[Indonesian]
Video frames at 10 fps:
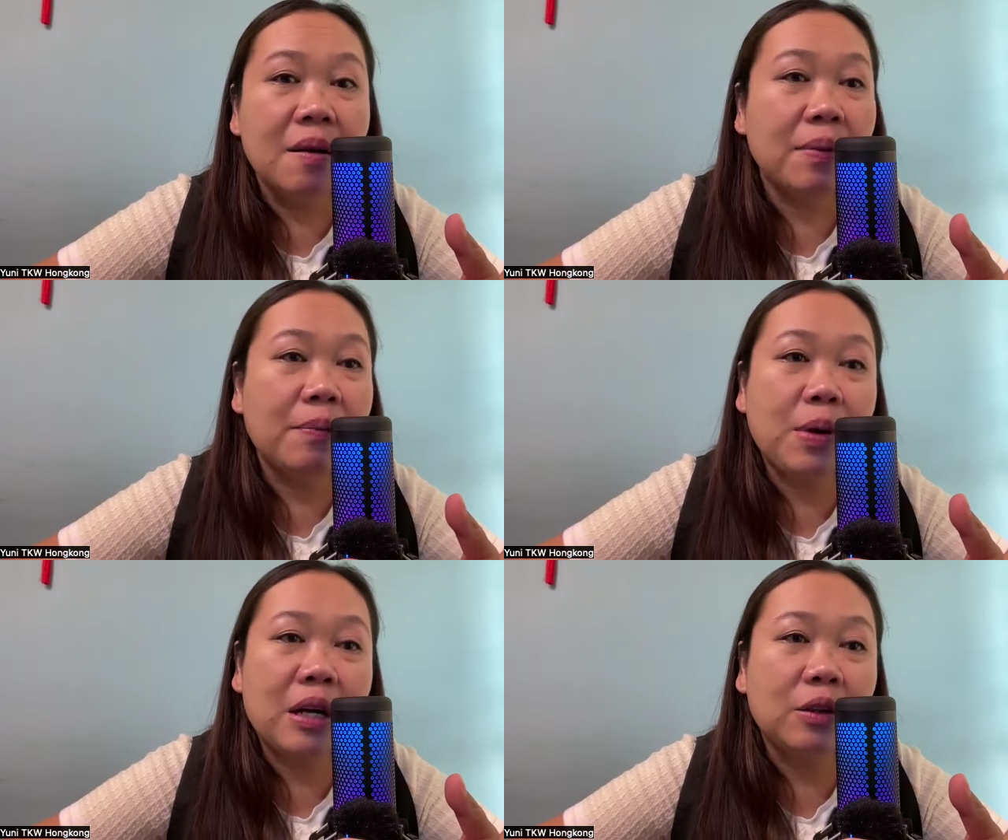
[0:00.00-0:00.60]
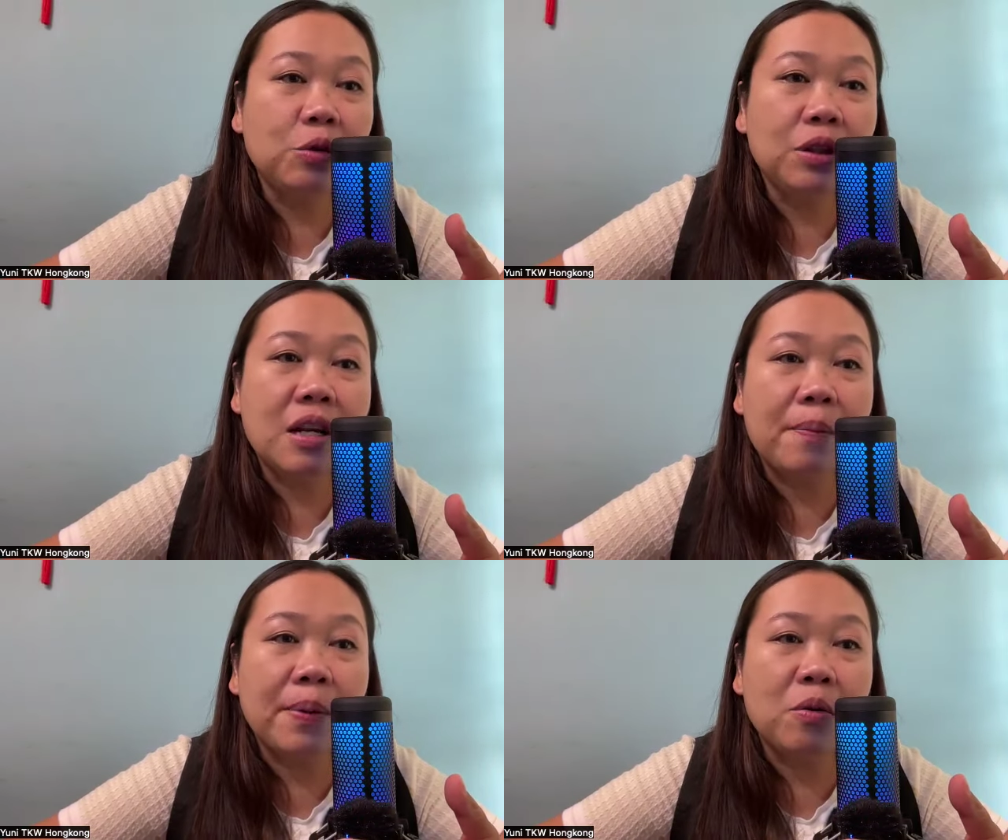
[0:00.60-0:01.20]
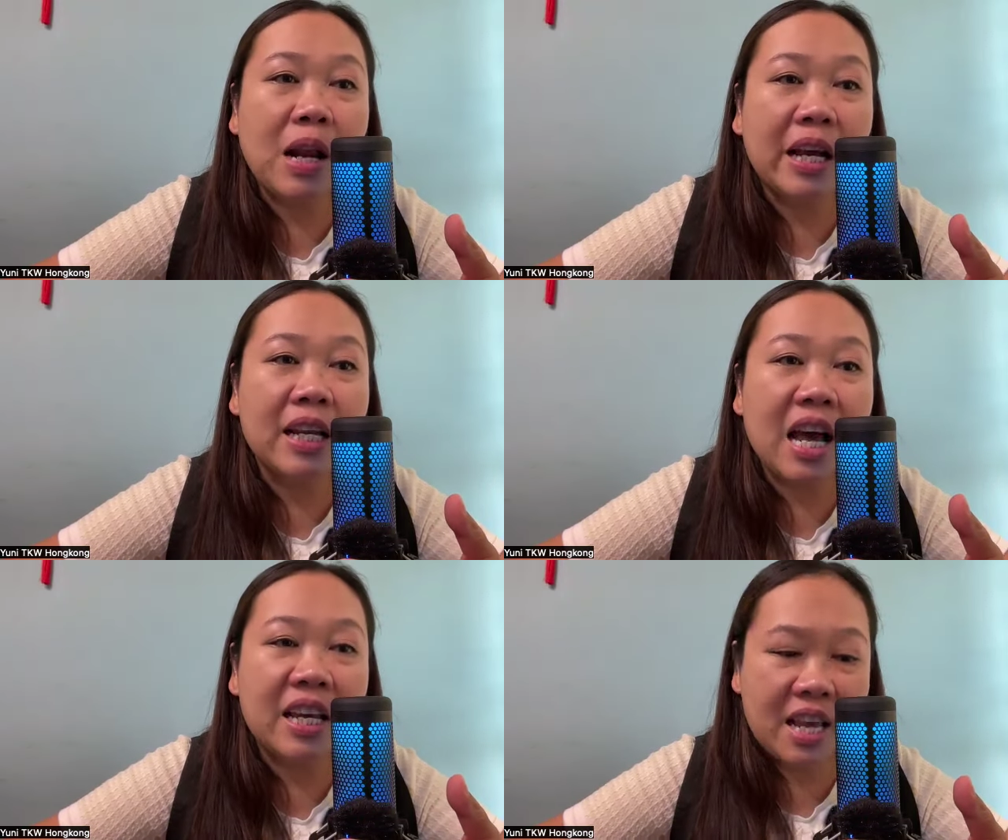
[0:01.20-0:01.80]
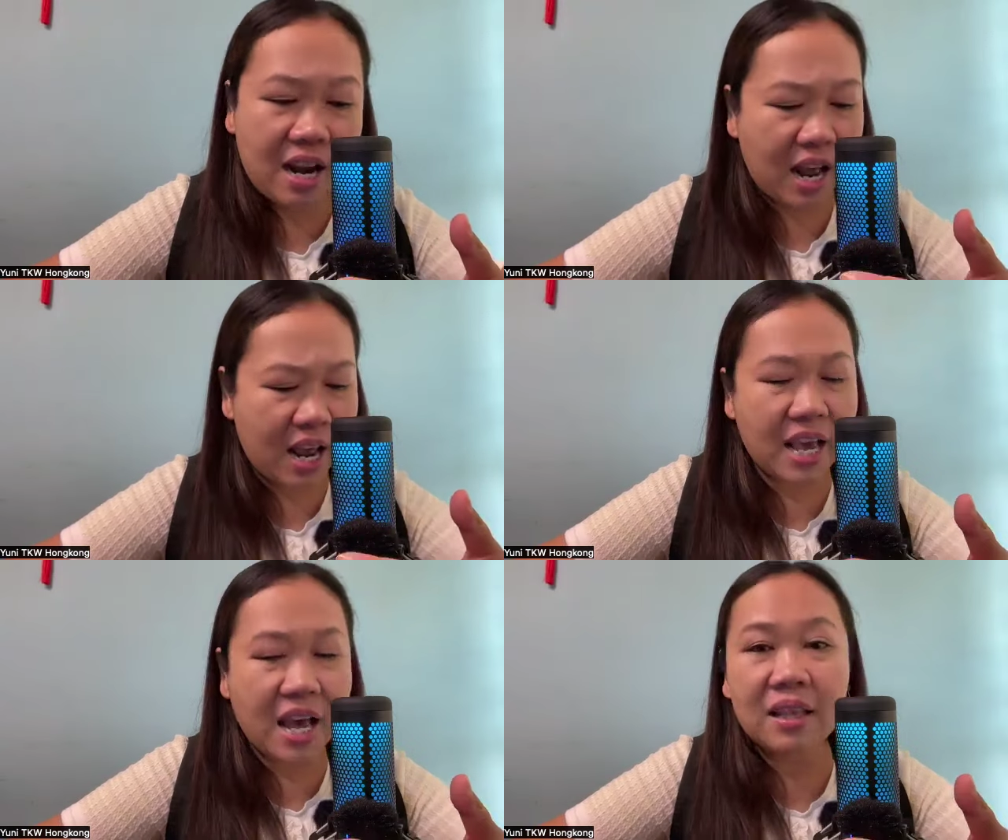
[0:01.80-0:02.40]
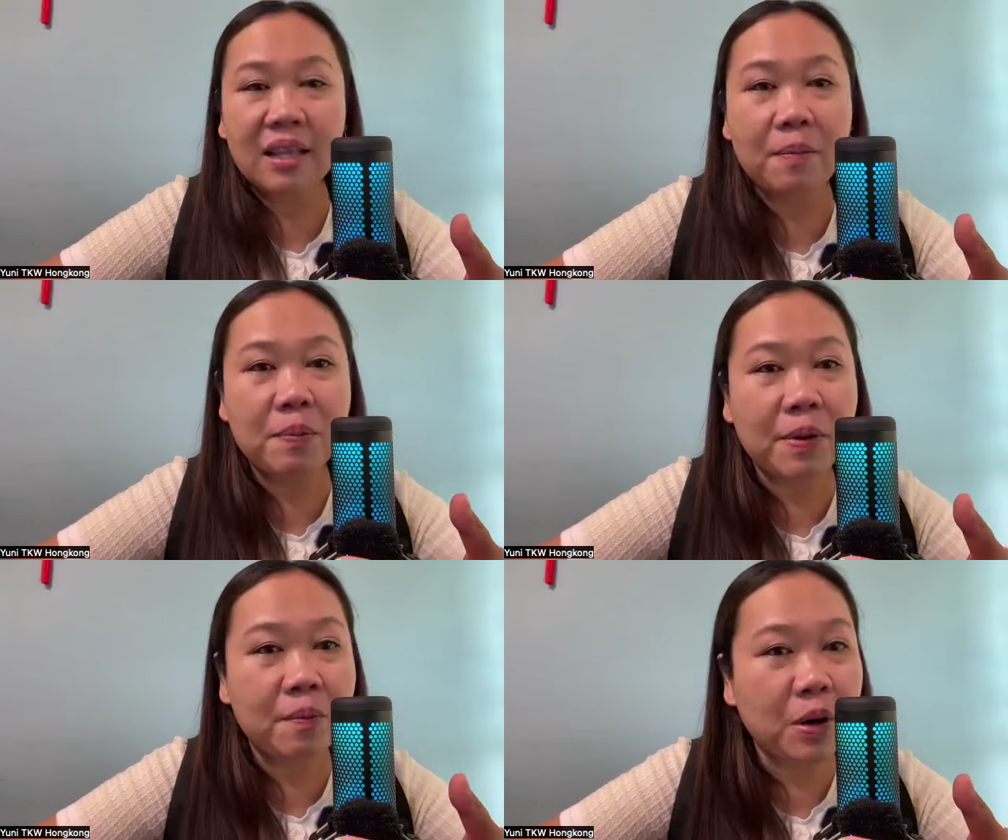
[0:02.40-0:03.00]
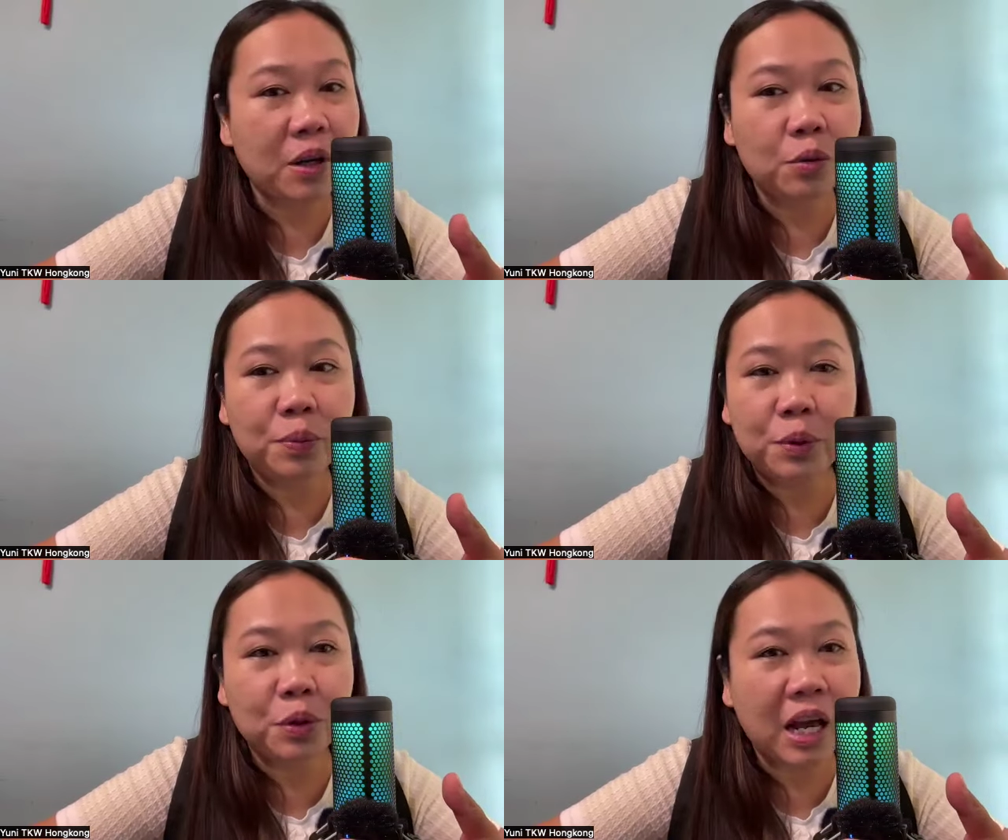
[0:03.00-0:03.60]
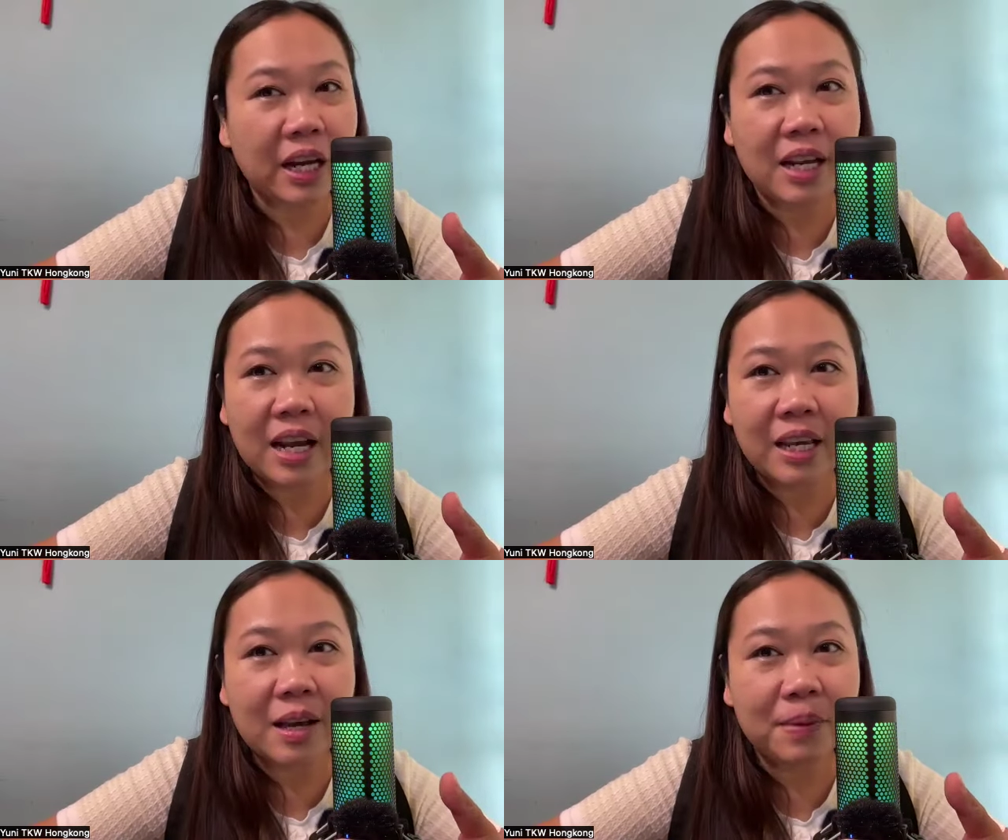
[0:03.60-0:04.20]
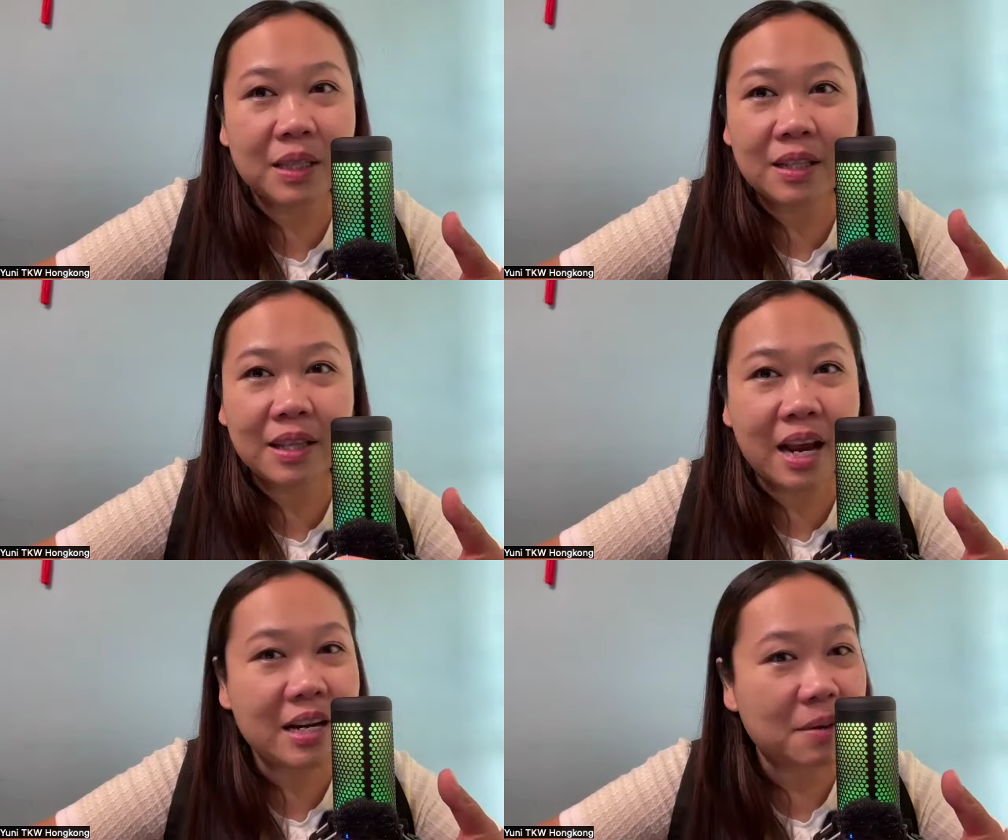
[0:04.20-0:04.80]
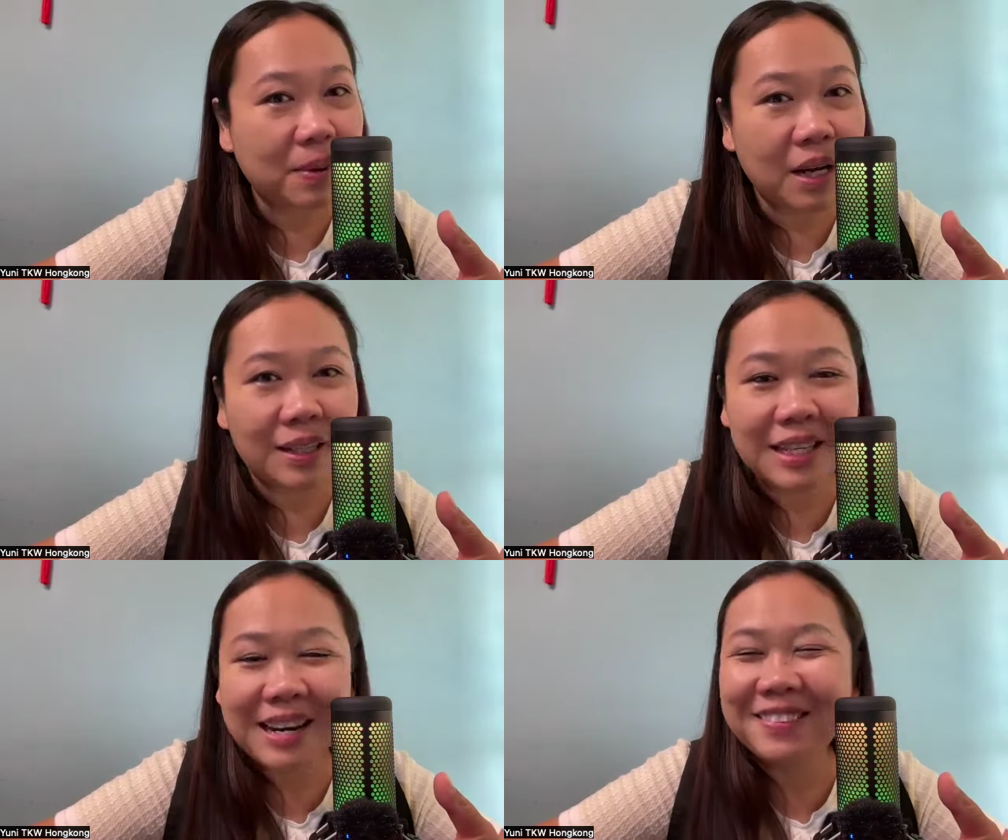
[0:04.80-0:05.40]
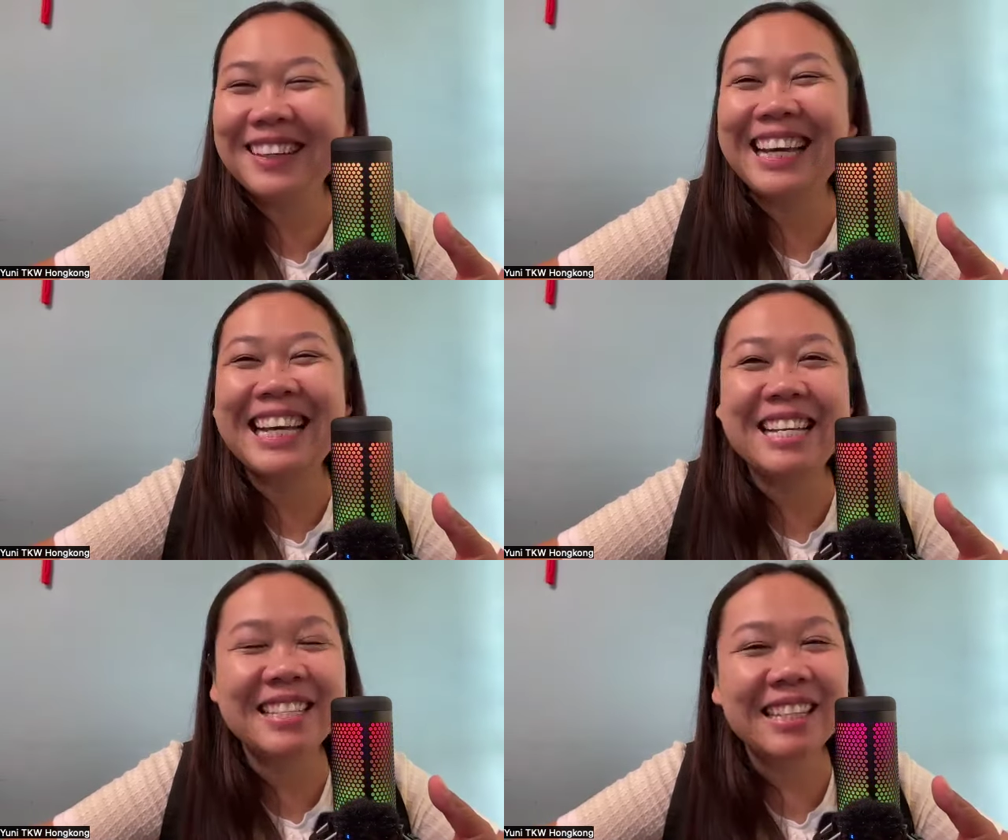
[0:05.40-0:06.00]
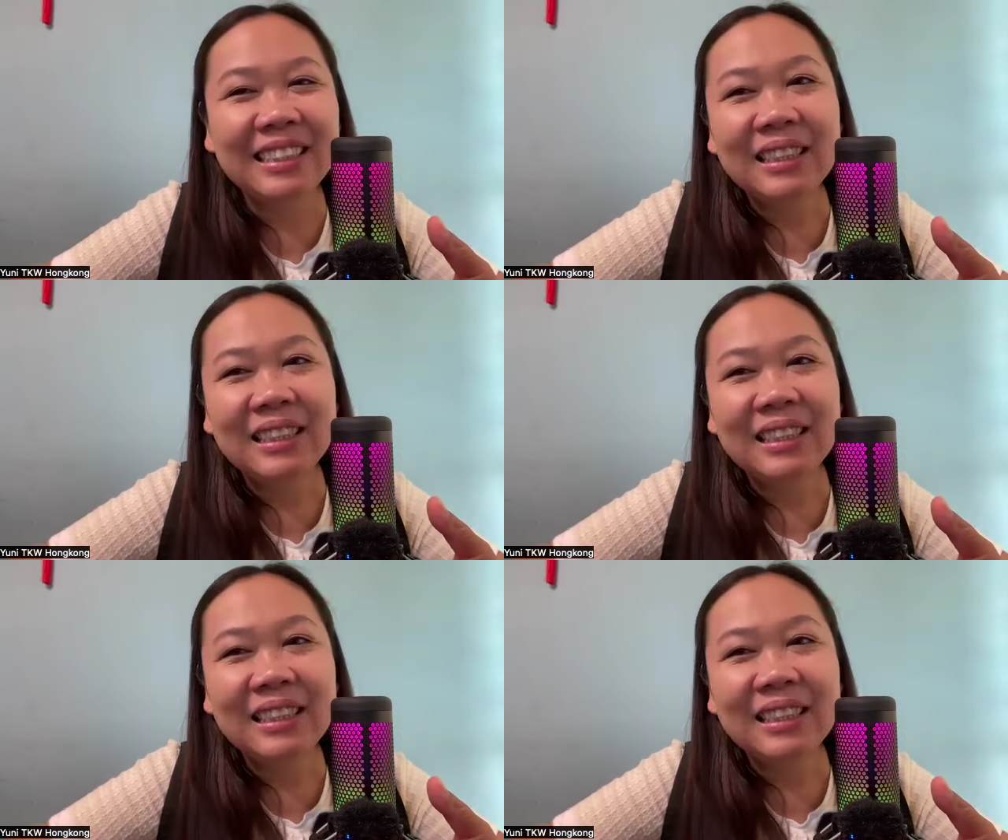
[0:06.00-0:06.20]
perempuan itu tidak perlu laki-laki yang kaya, tapi perempuan itu butuh laki-laki yang mencintai dan pengertian. Wes,